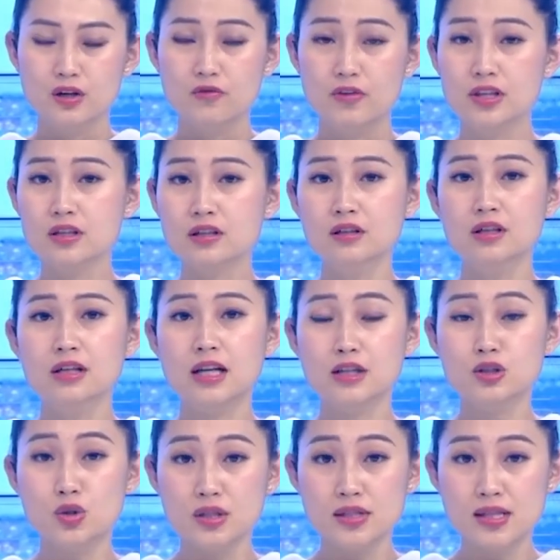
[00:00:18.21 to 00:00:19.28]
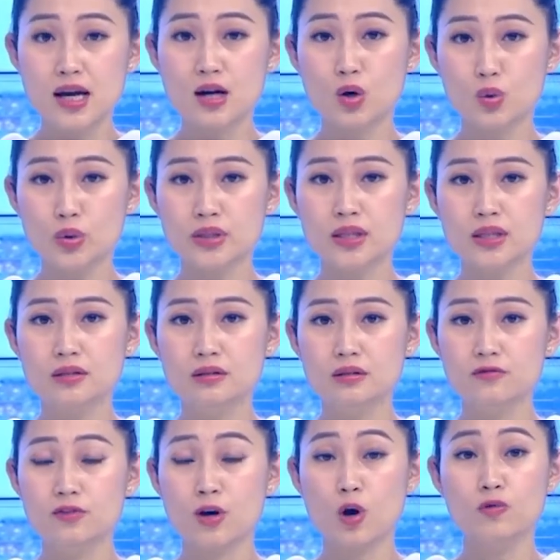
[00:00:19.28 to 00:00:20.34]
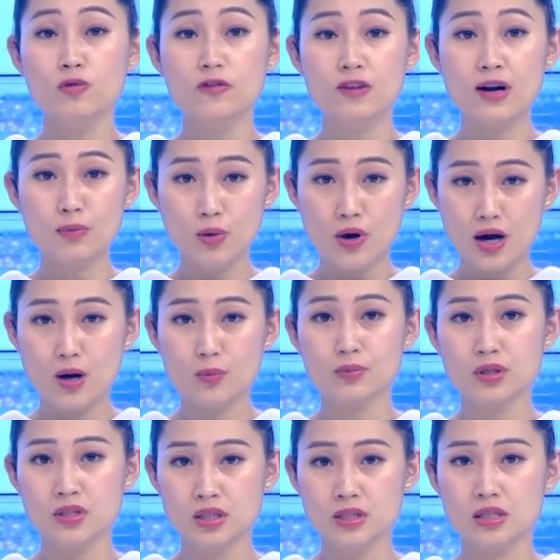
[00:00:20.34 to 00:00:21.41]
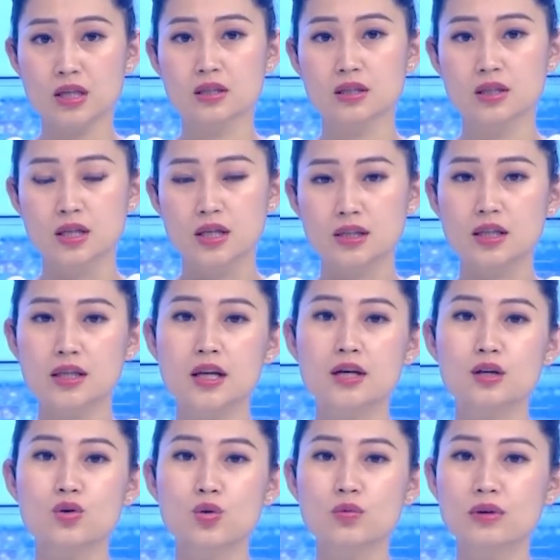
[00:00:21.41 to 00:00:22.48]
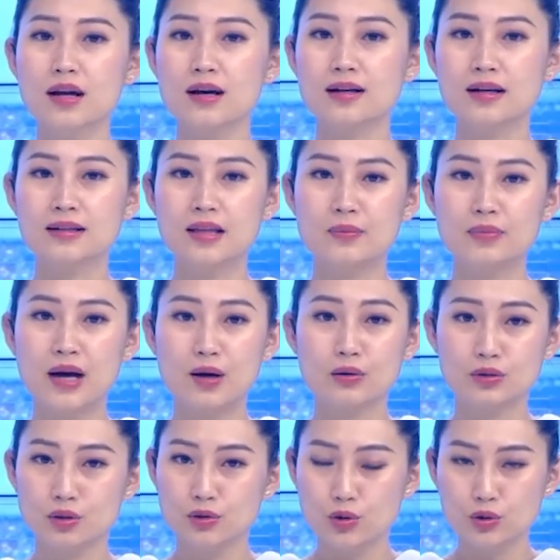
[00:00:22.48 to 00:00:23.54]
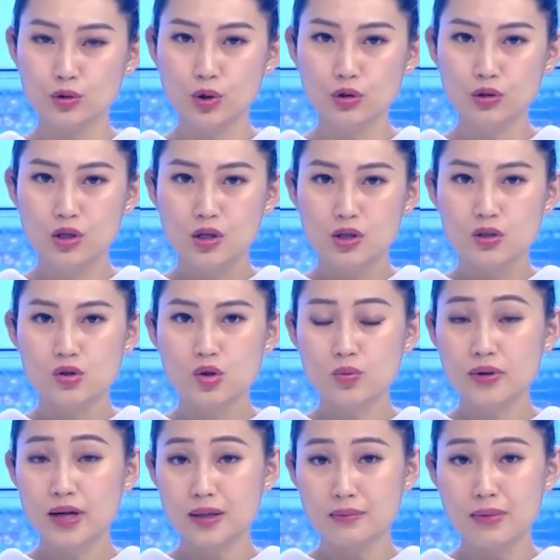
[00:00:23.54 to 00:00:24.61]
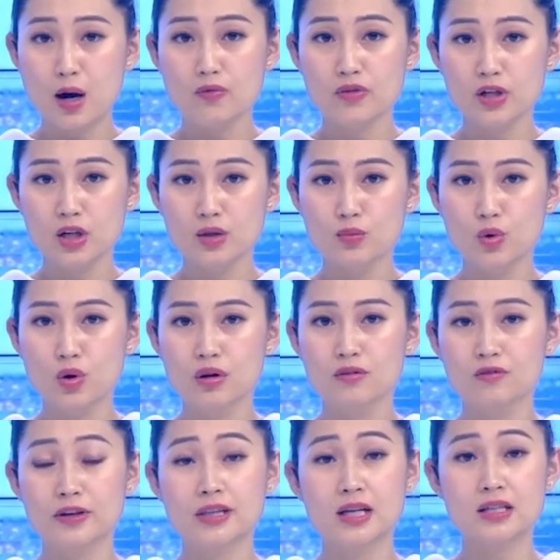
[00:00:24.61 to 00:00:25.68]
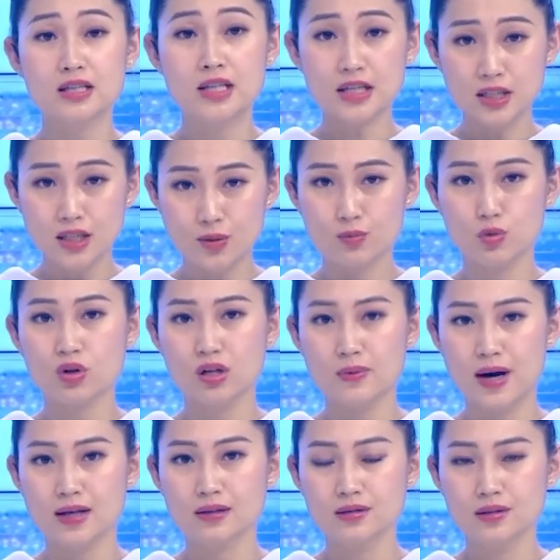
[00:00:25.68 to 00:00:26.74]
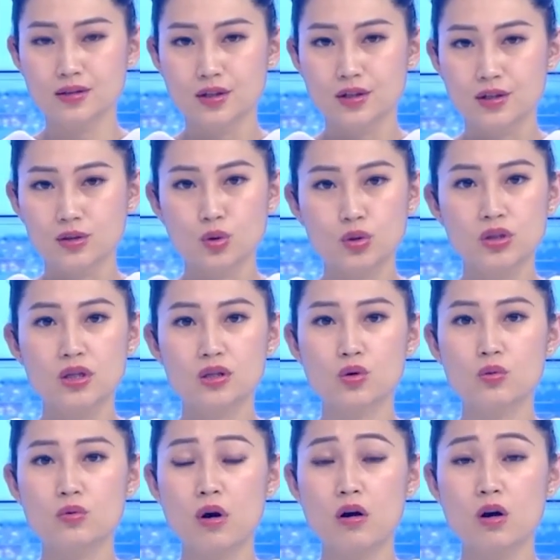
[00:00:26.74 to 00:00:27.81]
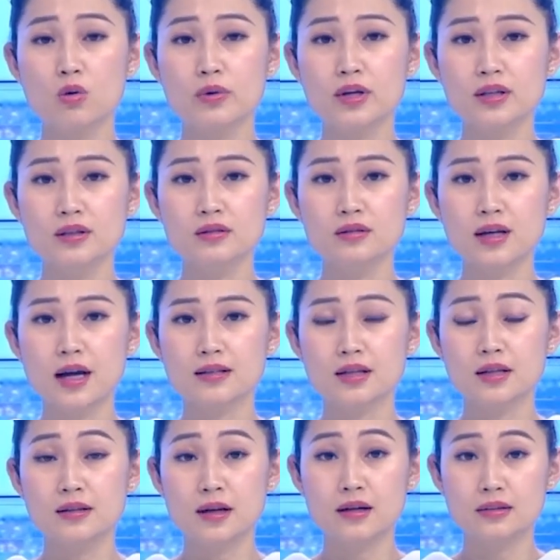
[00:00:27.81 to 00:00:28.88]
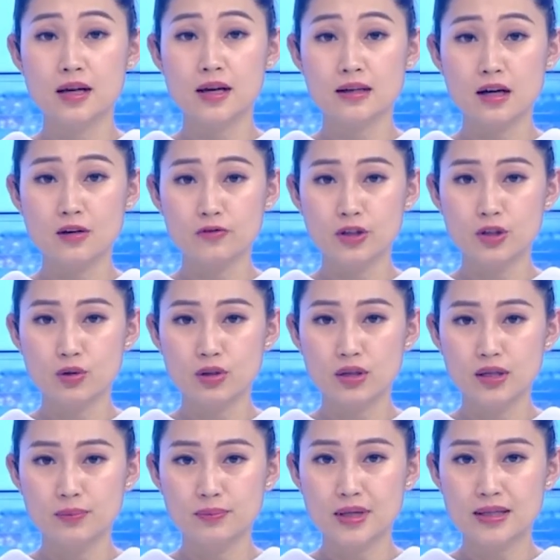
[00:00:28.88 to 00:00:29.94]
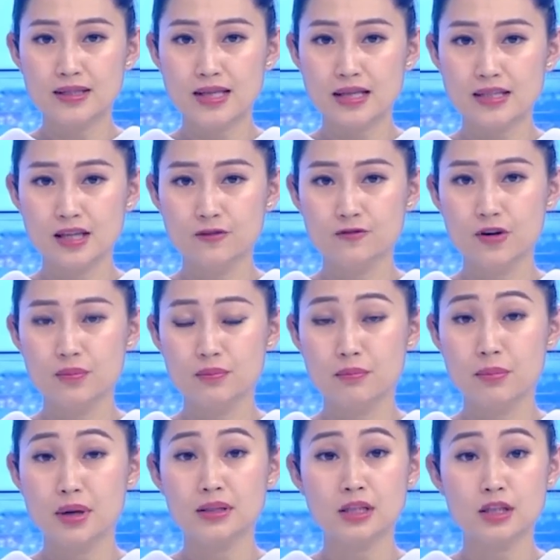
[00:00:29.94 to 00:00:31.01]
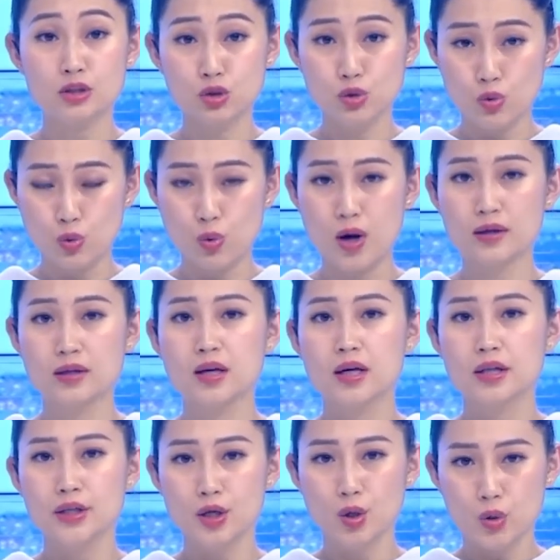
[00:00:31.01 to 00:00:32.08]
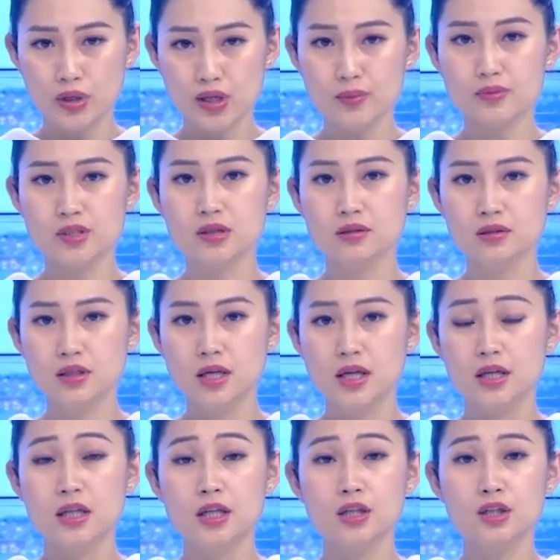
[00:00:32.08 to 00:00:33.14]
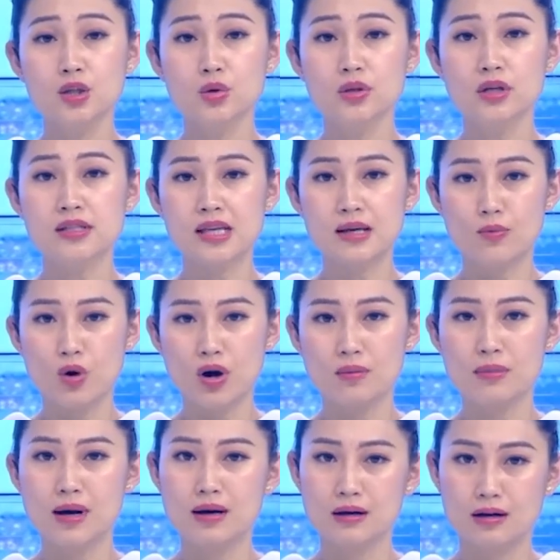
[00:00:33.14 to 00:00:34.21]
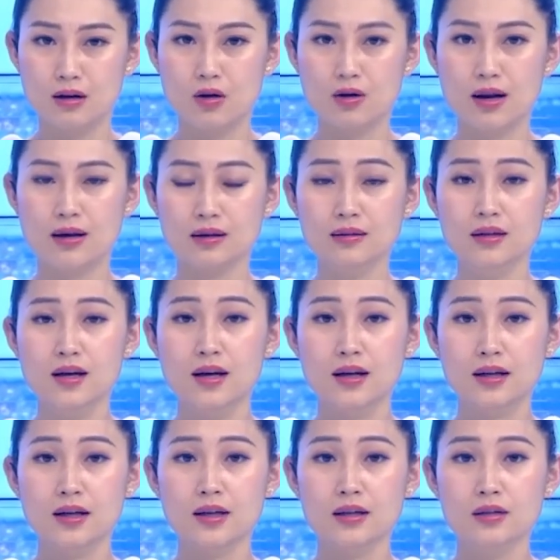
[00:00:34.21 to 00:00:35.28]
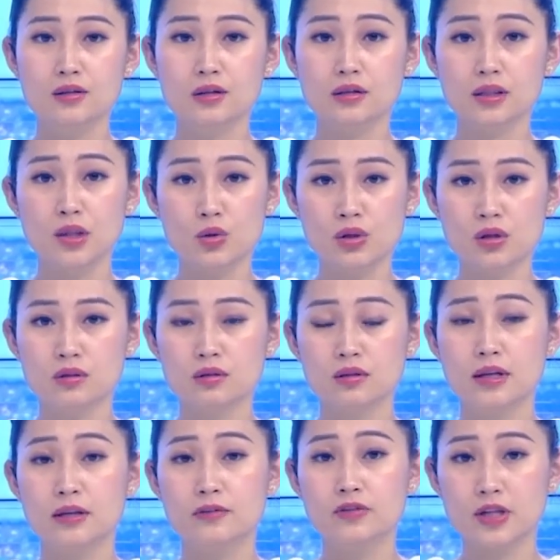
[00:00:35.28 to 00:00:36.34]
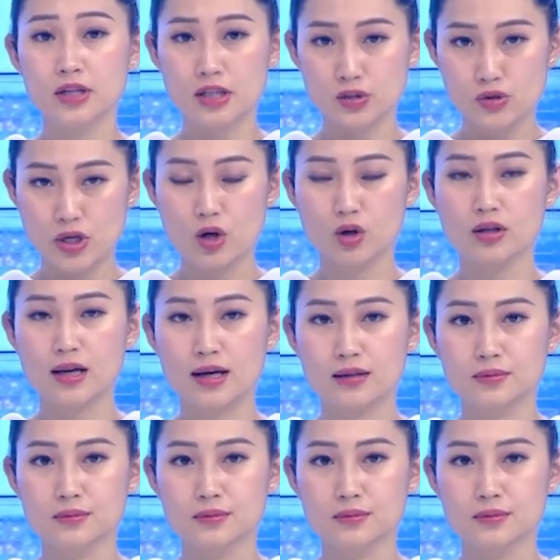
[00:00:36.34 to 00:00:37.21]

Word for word: Với những người là chuyên gia có uy tín và có phương pháp khoa học được chứng nhận, thì đây cũng là kênh tham khảo tương đối tốt, giúp cảnh báo với người mua và tăng trách nhiệm của người bán. Tuy nhiên, cũng có không ít những cá nhân đăng tải các video clip đánh giá sản phẩm mang tính chủ quan, thiếu kiểm chứng, khiến nhiều người xem hoang mang, lo lắng, gây ảnh hưởng tiêu cực đến việc kinh doanh online.